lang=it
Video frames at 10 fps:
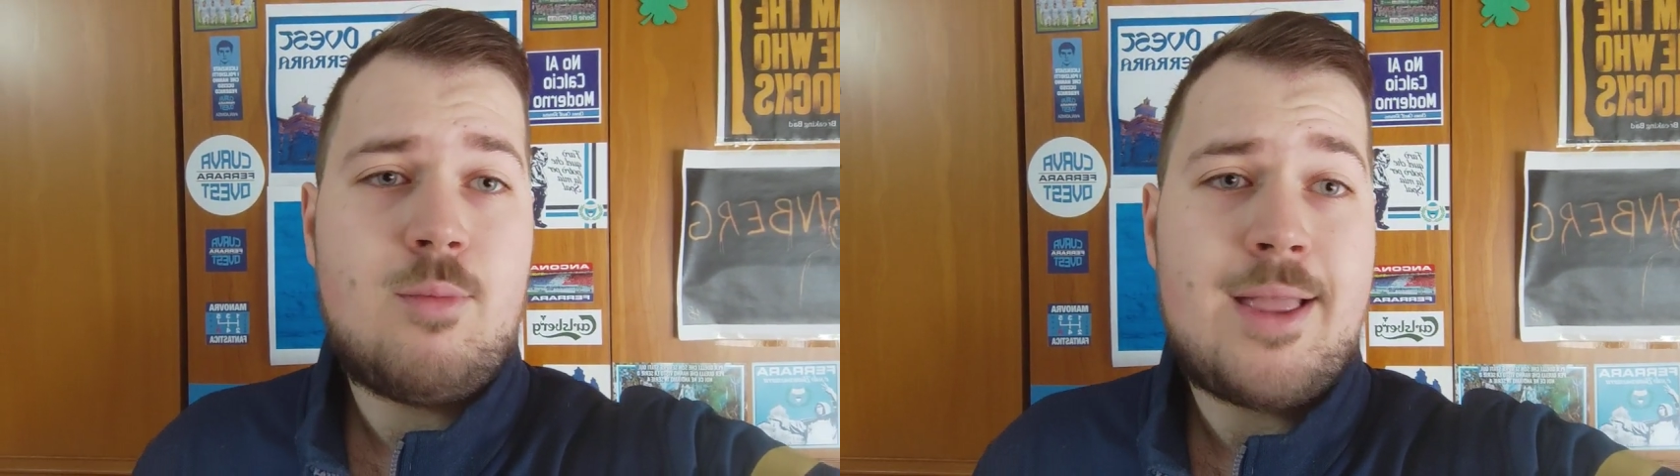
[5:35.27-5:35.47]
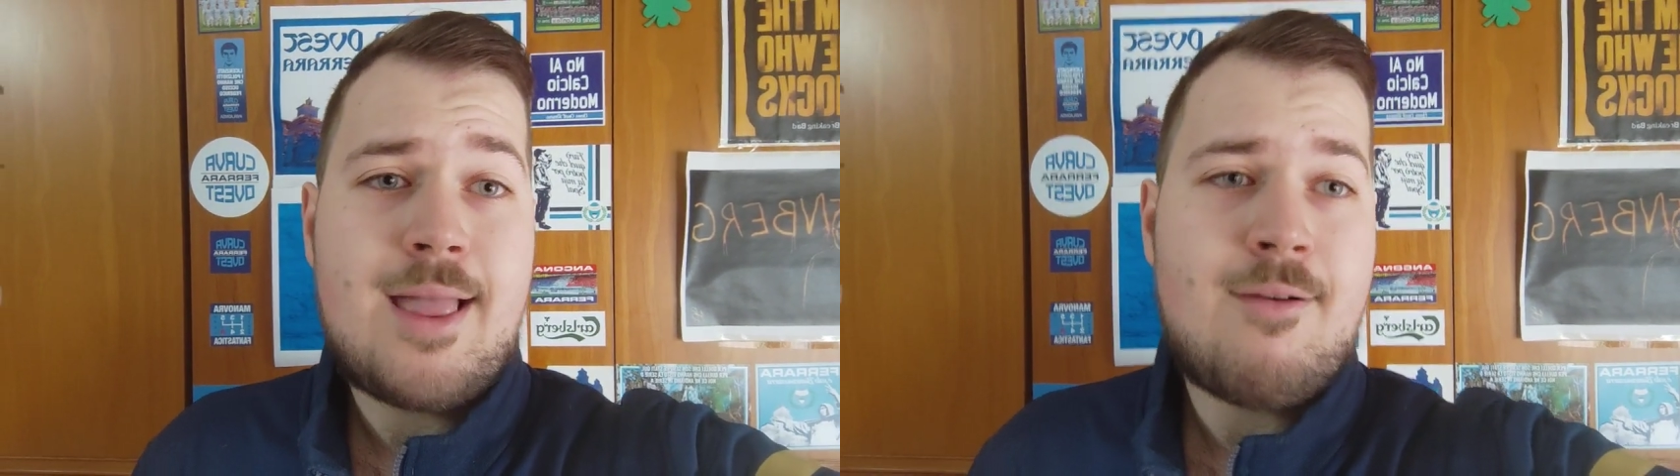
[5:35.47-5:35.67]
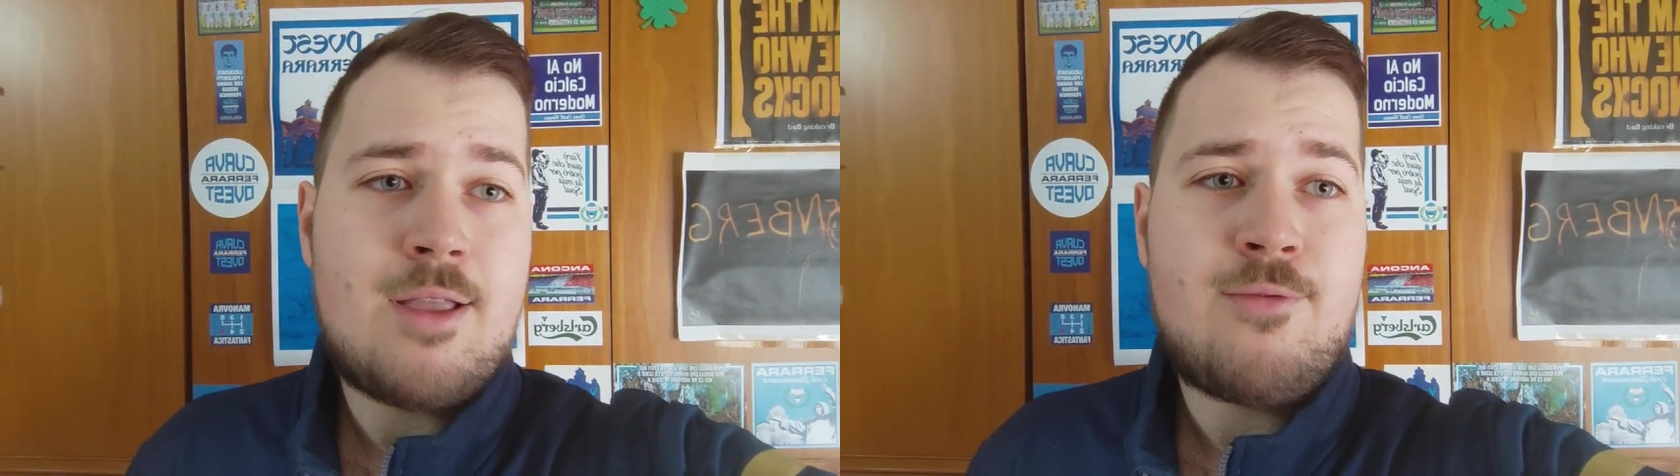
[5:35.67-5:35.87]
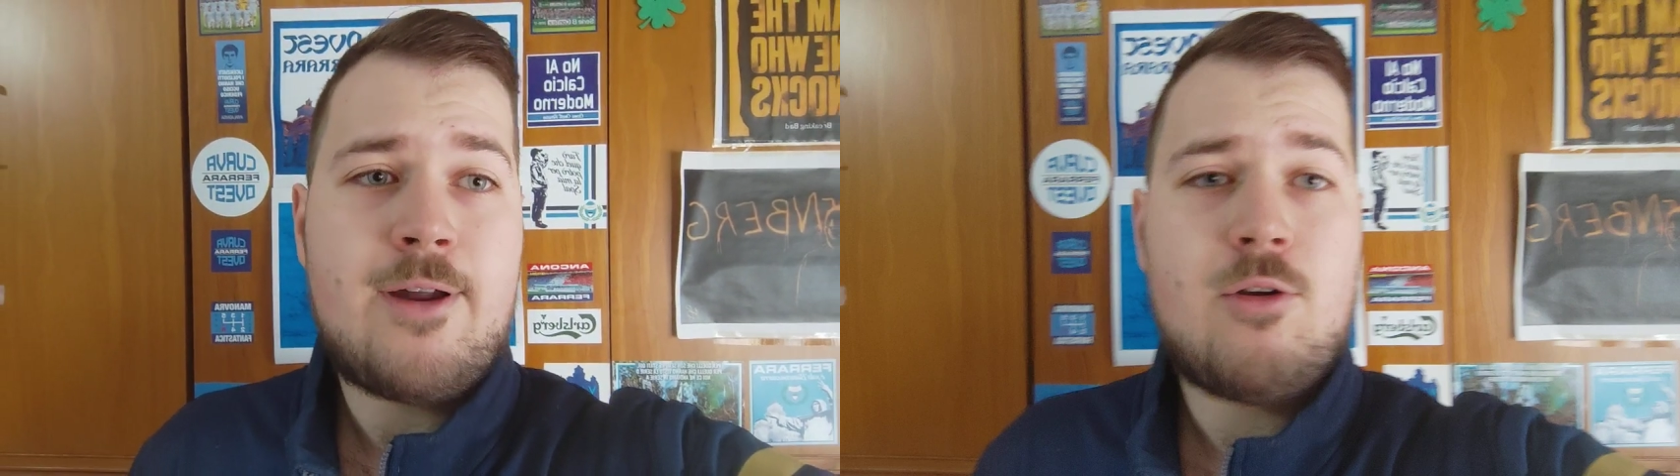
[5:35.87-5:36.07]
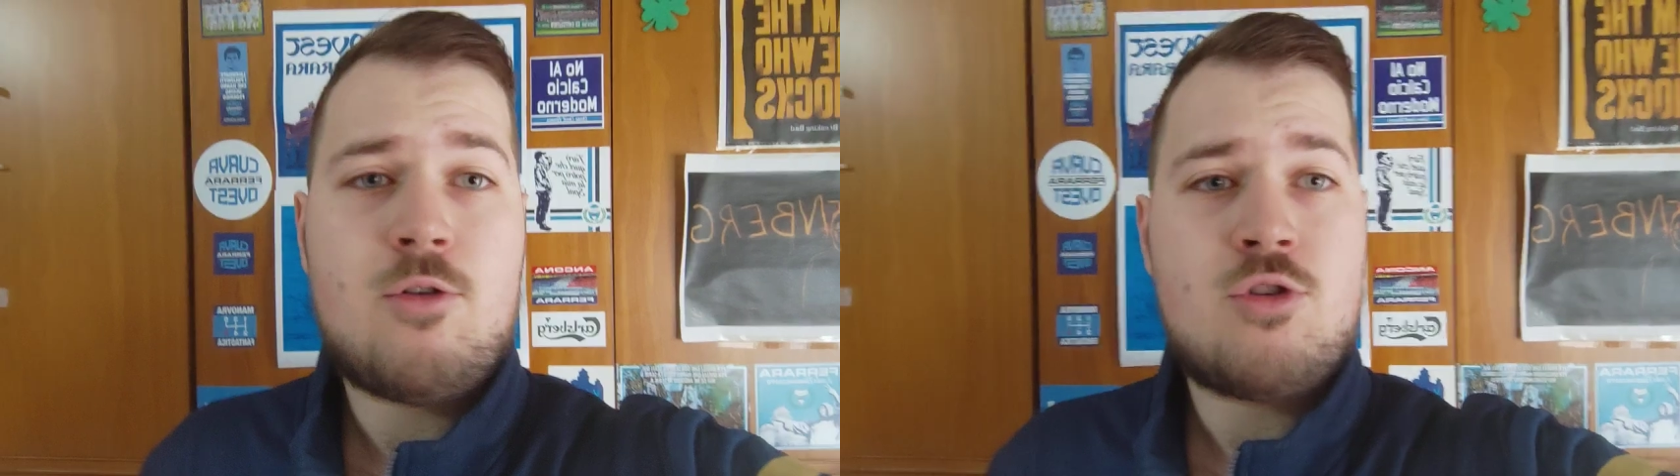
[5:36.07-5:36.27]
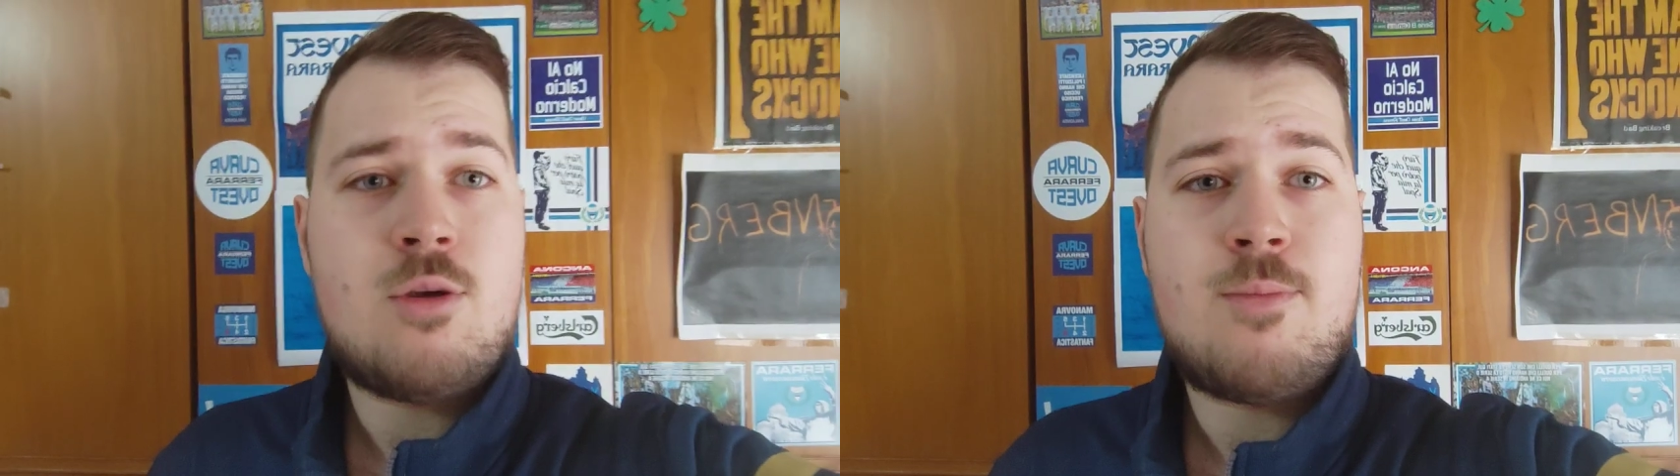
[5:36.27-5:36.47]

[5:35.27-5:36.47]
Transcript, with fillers: mi andava di farlo così,